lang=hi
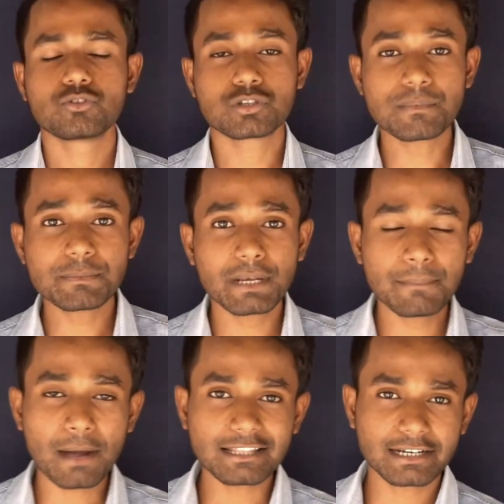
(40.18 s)
तो सबसे
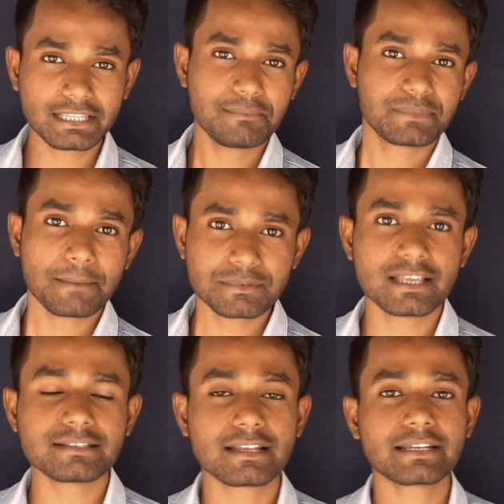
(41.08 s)
पहले बात करते हैं हम डेप्थ
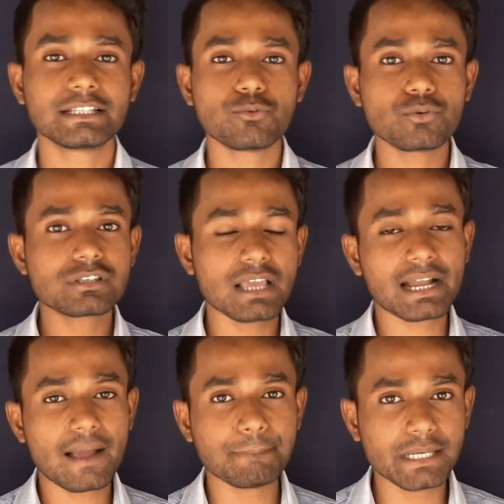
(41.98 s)
सेंसर की तो उसका
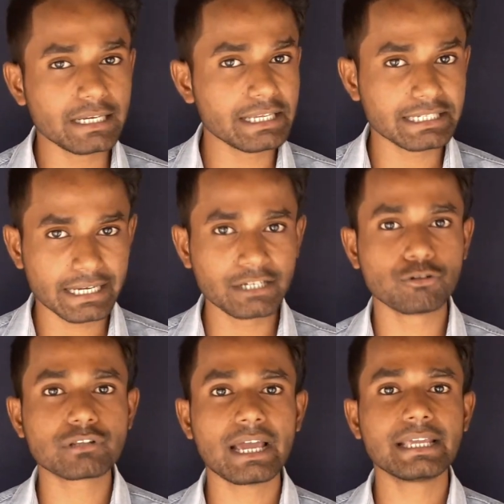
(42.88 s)
काम मेनली यही
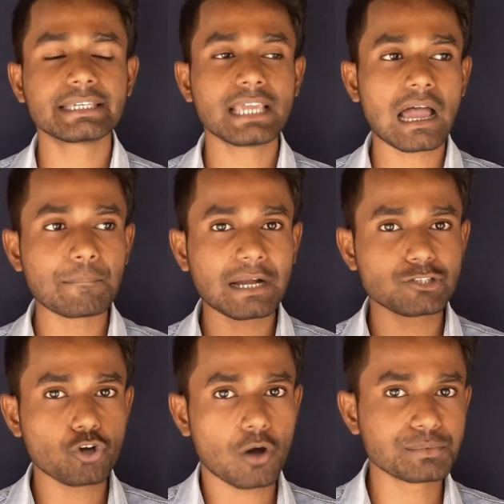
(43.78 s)
होता है कि आपका
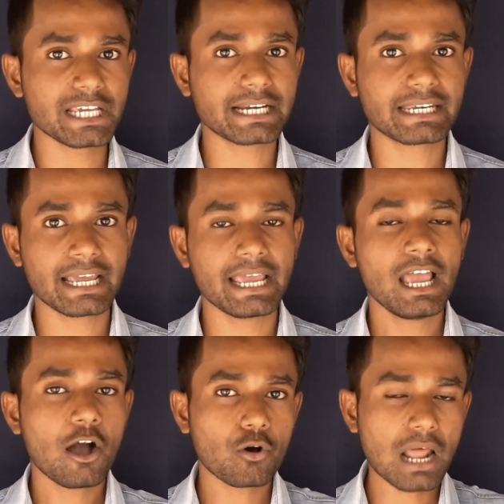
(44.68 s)
जो ऑब्जेक्ट है
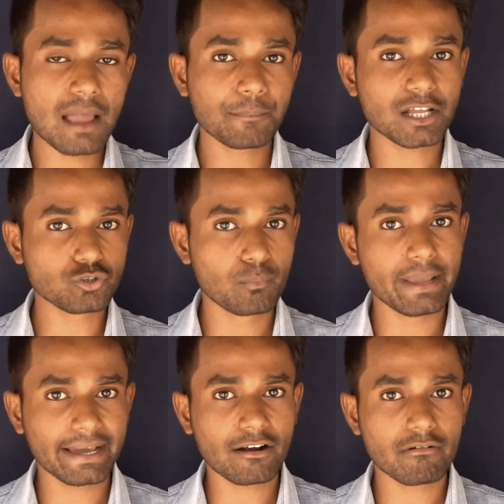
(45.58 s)
और आपका जो
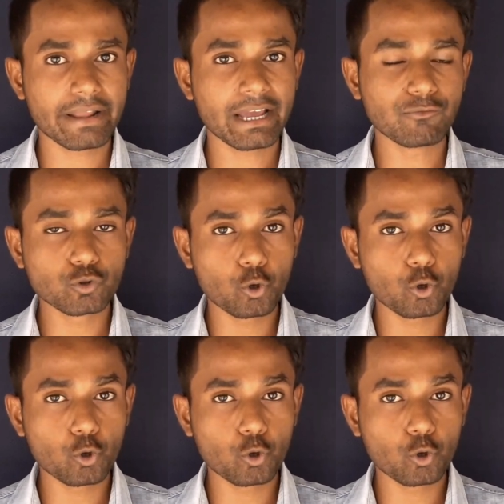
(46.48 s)
बैकग्राउंड है वो